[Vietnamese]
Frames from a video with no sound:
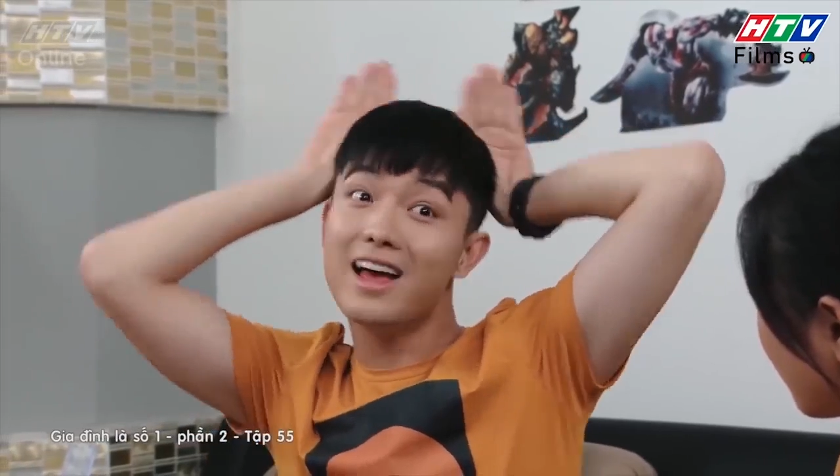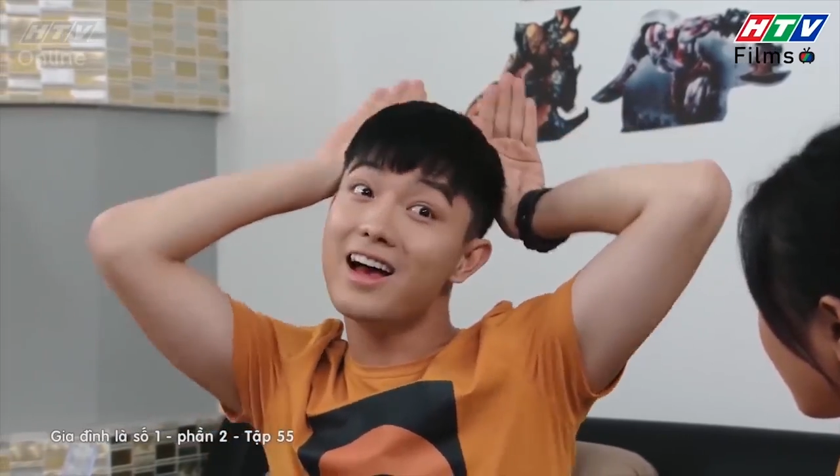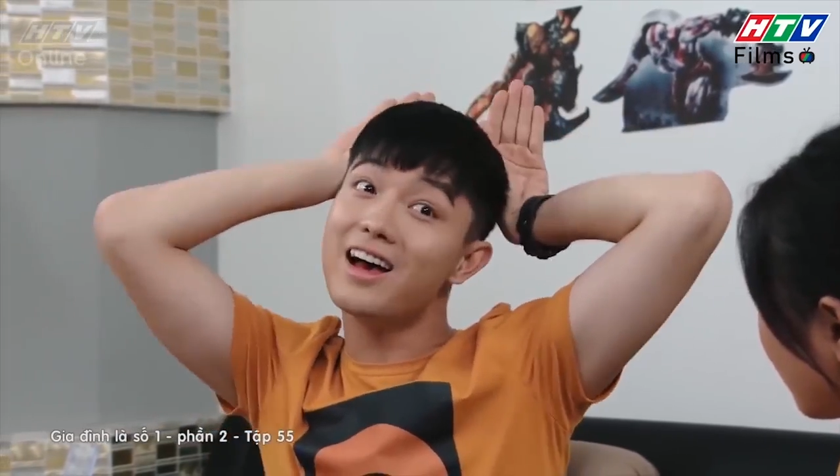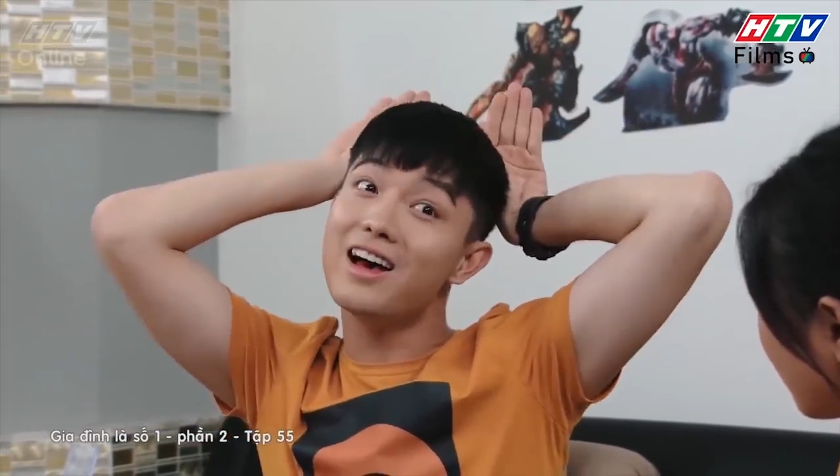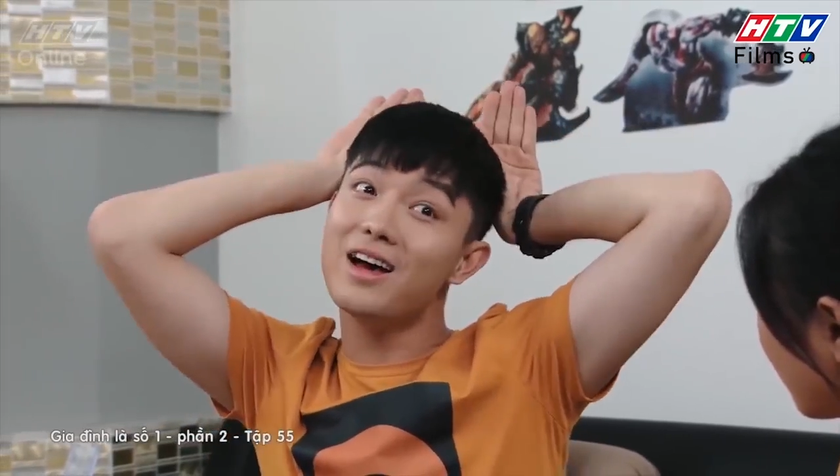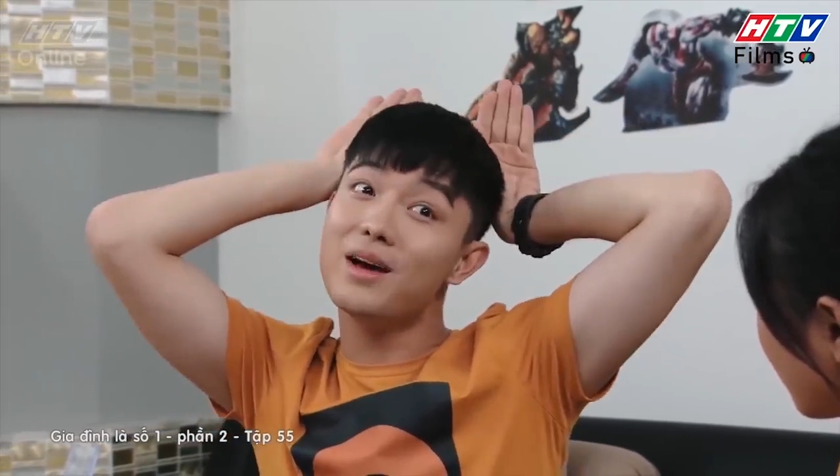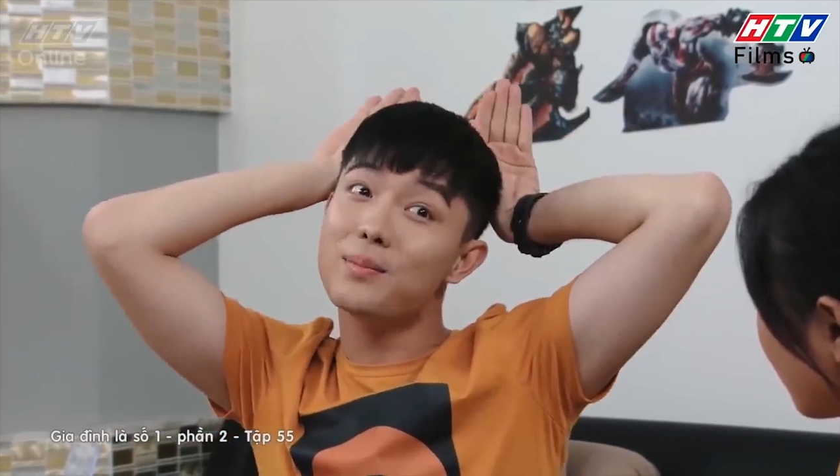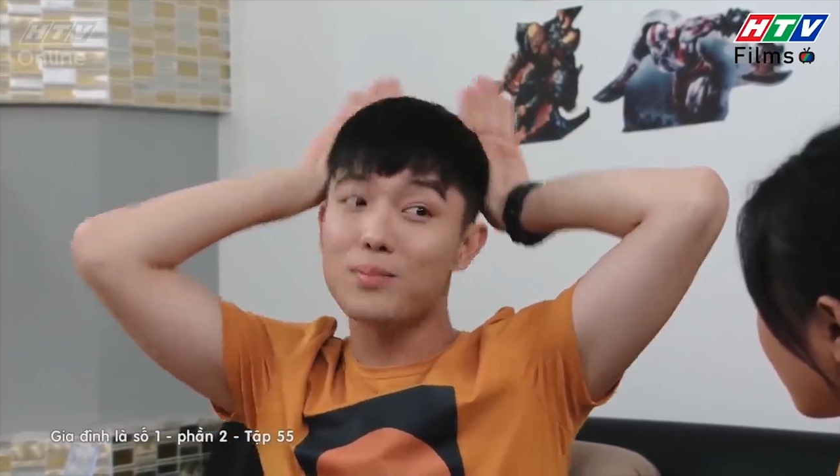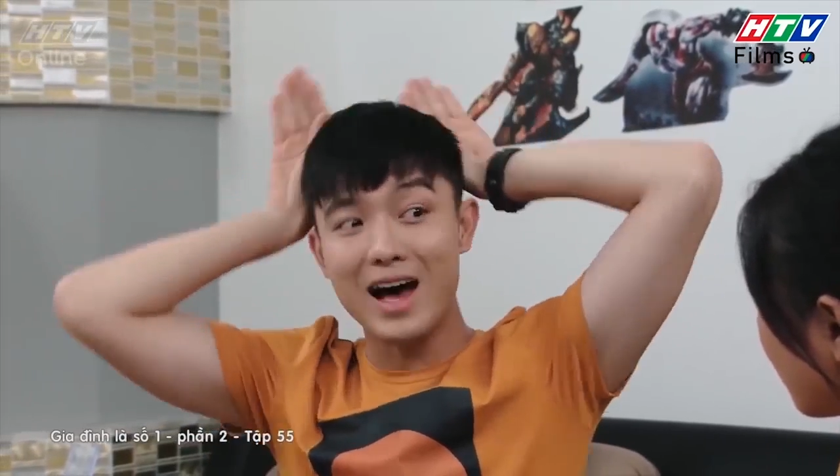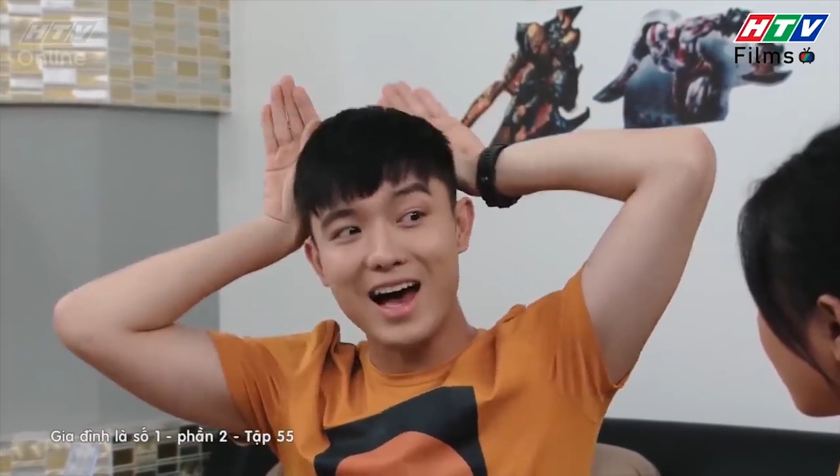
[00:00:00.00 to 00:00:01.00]

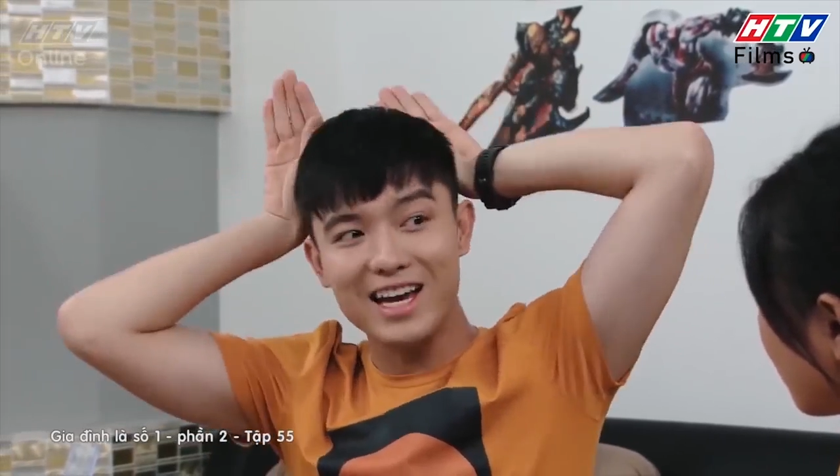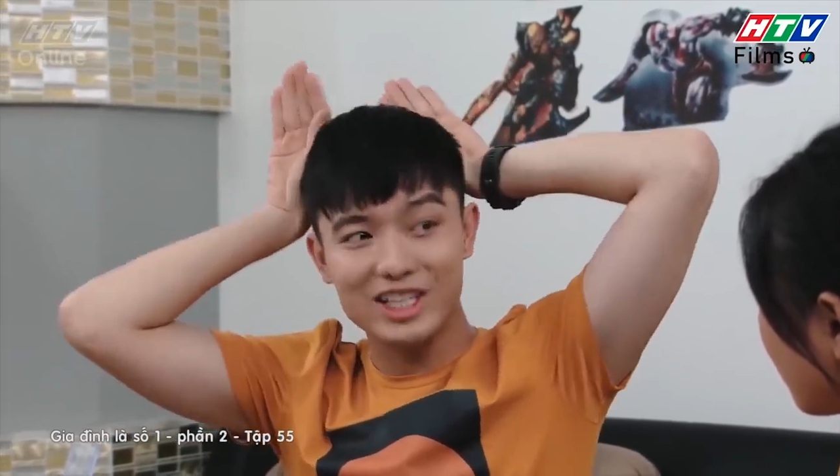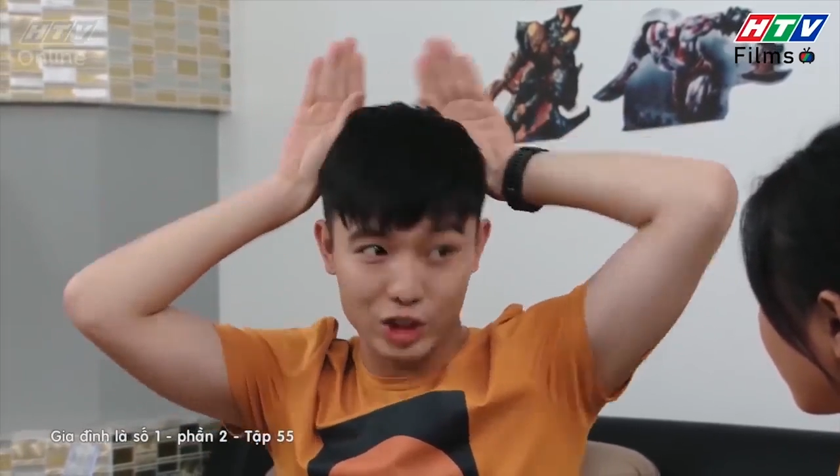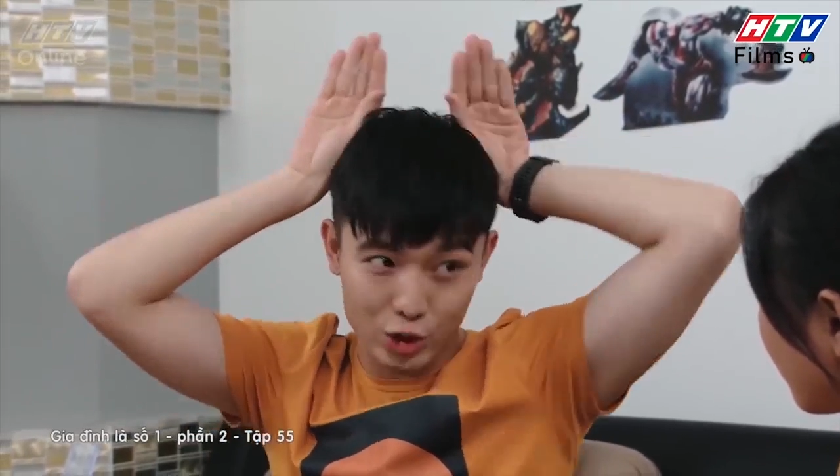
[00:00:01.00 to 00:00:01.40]
loved by